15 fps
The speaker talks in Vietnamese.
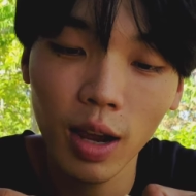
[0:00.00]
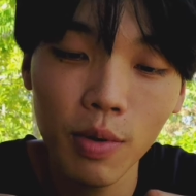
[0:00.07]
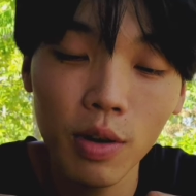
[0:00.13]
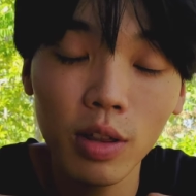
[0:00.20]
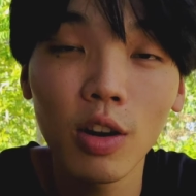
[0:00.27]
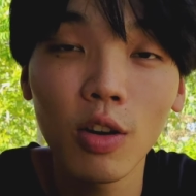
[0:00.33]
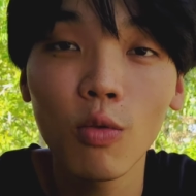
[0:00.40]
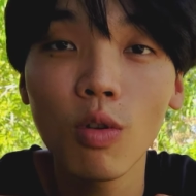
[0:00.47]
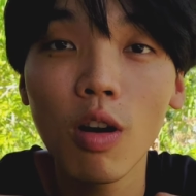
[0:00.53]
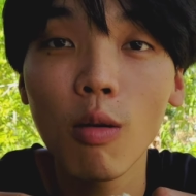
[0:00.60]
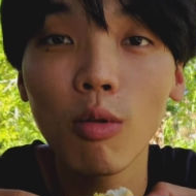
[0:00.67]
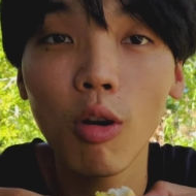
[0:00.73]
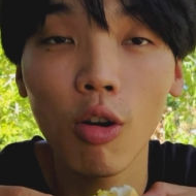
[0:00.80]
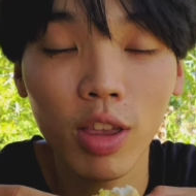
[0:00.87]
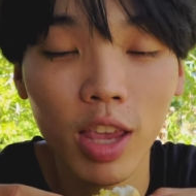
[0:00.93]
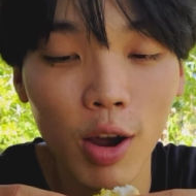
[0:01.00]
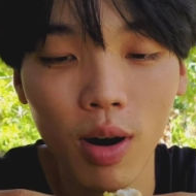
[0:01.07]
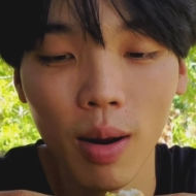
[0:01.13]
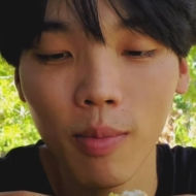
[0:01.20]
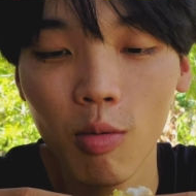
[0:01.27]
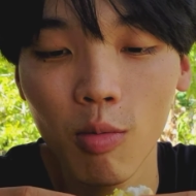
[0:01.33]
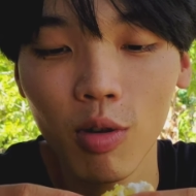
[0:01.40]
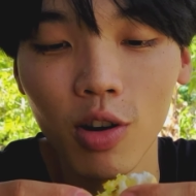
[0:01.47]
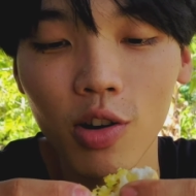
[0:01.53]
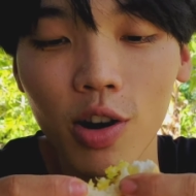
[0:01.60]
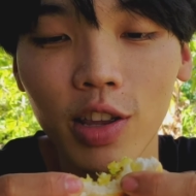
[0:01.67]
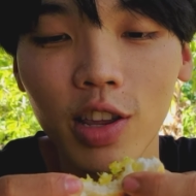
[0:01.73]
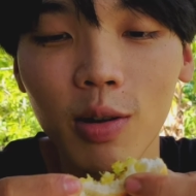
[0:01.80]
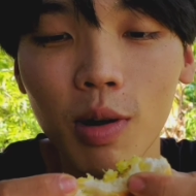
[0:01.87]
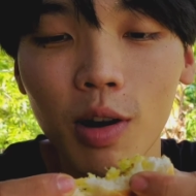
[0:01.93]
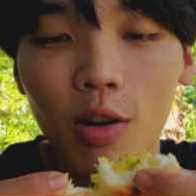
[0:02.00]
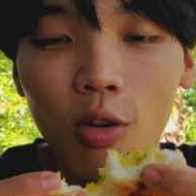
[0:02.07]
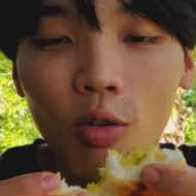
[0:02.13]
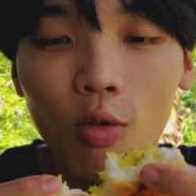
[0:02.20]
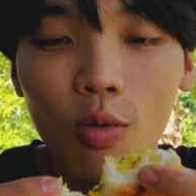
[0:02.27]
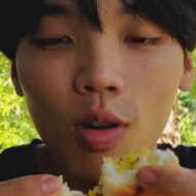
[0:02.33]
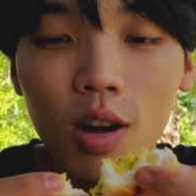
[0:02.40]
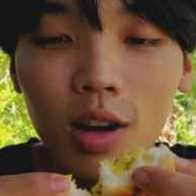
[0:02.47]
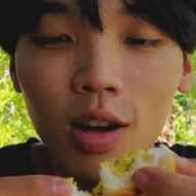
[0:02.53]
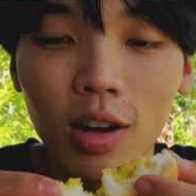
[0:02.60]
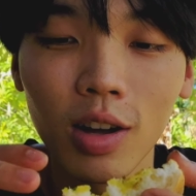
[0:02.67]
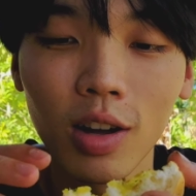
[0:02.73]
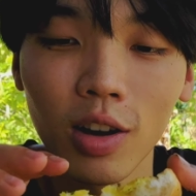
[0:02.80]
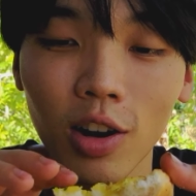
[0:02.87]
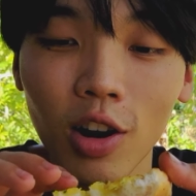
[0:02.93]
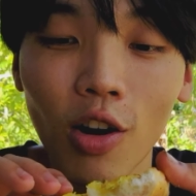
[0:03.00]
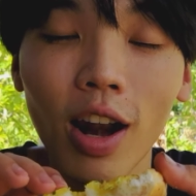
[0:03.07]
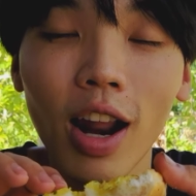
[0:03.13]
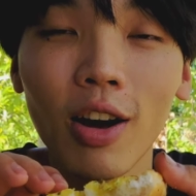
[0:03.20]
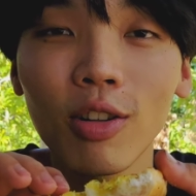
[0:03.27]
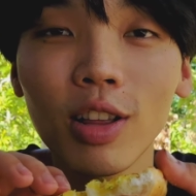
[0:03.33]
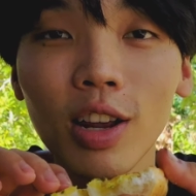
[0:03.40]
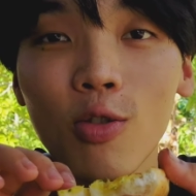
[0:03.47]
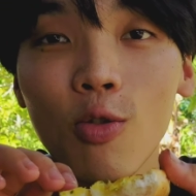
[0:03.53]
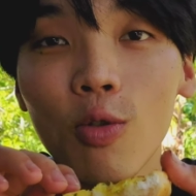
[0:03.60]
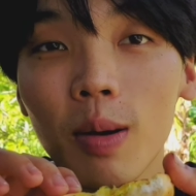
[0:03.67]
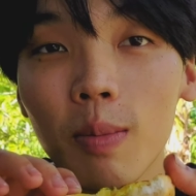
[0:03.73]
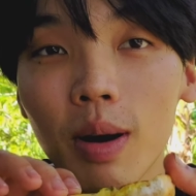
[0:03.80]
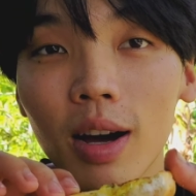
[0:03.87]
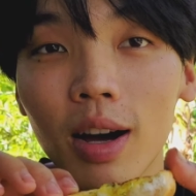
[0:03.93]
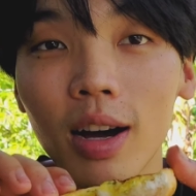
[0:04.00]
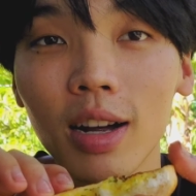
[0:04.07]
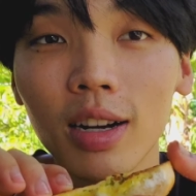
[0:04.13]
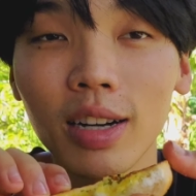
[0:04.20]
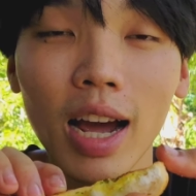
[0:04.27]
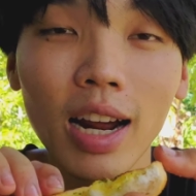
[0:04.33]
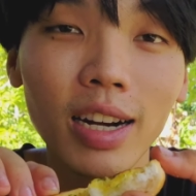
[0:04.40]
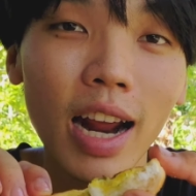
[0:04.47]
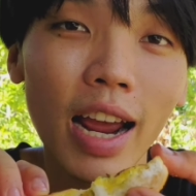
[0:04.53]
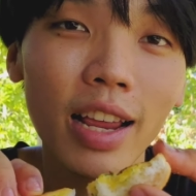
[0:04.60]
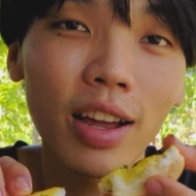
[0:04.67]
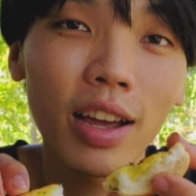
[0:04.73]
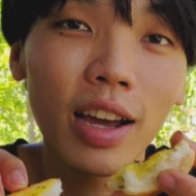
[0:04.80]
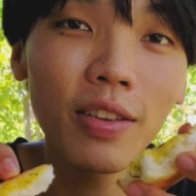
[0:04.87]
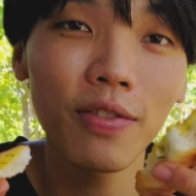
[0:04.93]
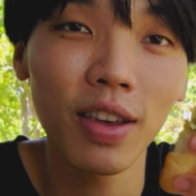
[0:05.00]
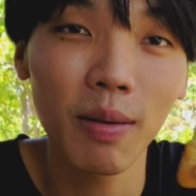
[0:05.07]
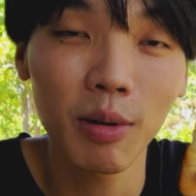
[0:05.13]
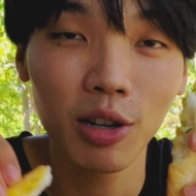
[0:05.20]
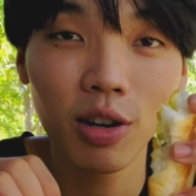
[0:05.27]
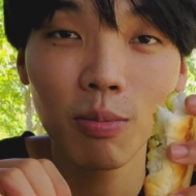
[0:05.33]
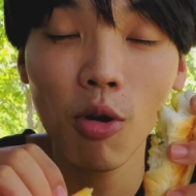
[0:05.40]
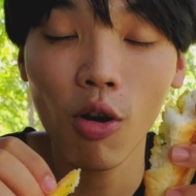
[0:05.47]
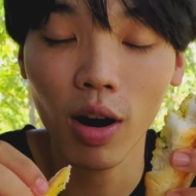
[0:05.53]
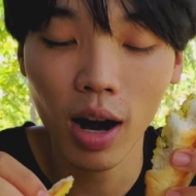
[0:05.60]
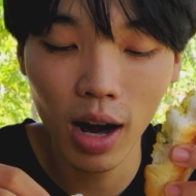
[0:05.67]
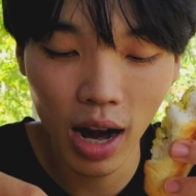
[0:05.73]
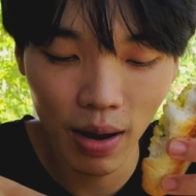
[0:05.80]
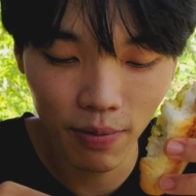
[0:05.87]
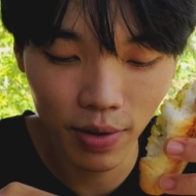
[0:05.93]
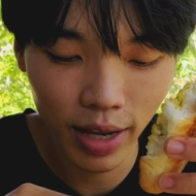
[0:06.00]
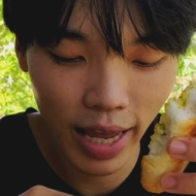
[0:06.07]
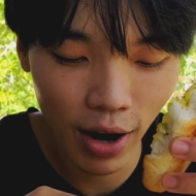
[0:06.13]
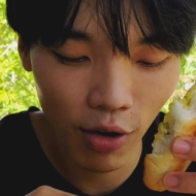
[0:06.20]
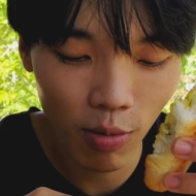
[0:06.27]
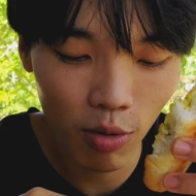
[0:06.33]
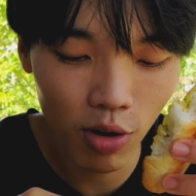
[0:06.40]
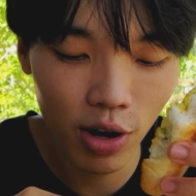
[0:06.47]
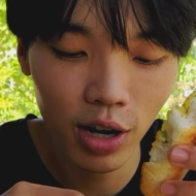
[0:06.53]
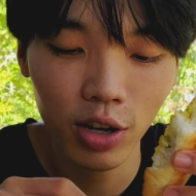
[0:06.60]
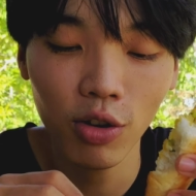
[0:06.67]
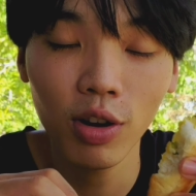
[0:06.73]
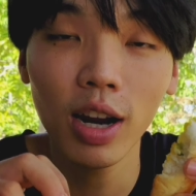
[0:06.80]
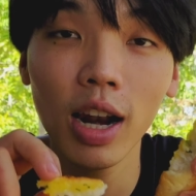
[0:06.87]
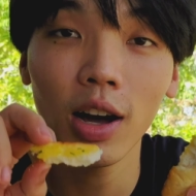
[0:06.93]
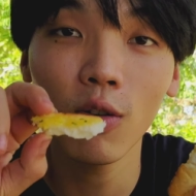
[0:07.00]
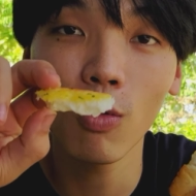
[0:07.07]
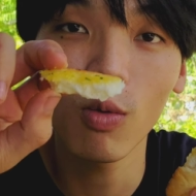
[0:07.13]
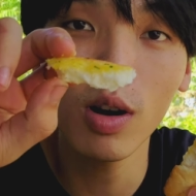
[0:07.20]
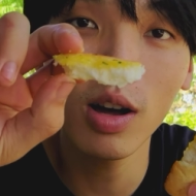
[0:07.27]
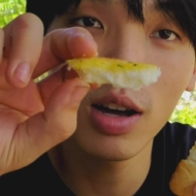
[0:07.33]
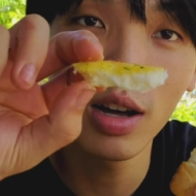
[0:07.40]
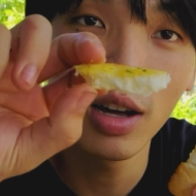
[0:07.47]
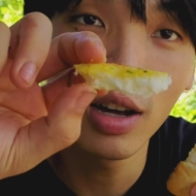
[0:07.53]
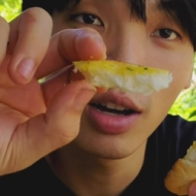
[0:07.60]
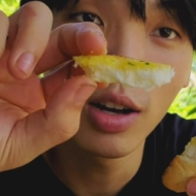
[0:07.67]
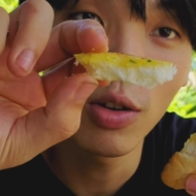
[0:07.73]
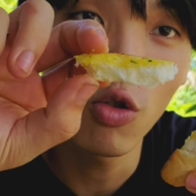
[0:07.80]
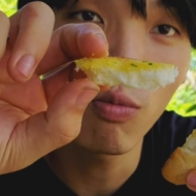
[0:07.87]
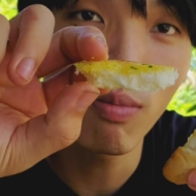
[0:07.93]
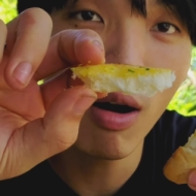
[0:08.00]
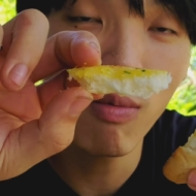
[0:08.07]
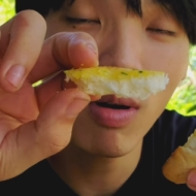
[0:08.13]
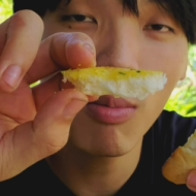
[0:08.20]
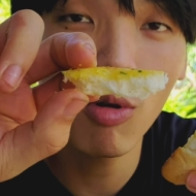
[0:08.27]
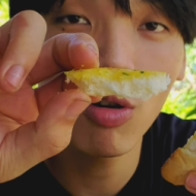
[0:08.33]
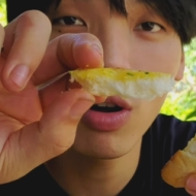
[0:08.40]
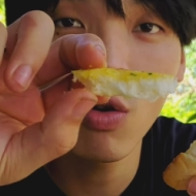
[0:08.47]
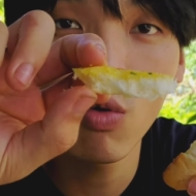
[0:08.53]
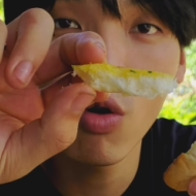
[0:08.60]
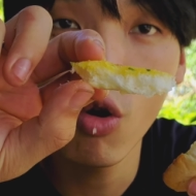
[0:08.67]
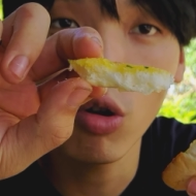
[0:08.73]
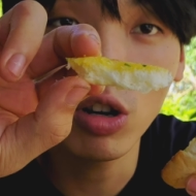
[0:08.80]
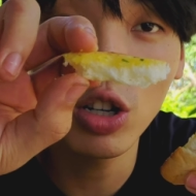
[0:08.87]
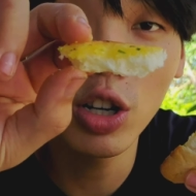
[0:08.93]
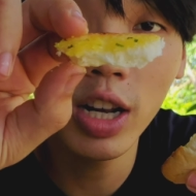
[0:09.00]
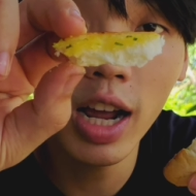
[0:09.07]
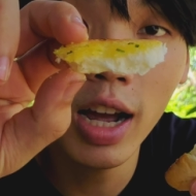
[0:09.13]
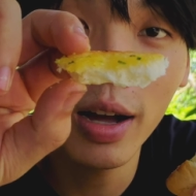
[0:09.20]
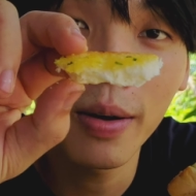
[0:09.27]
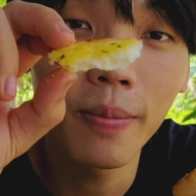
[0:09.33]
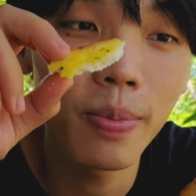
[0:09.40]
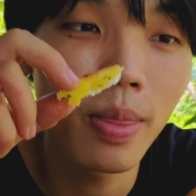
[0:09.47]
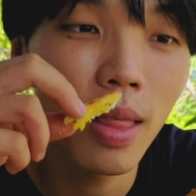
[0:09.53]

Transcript: kiếm được thì nó cũng không có nhiều lắm đâu mọi người nhưng mà nó cũng gọi là có thể đủ để mà trang trải những cái kinh phí mà sơn bỏ ra để làm video ấy mọi người cho nên là cũng cũng mong là mọi người ủng hộ cho sơn nha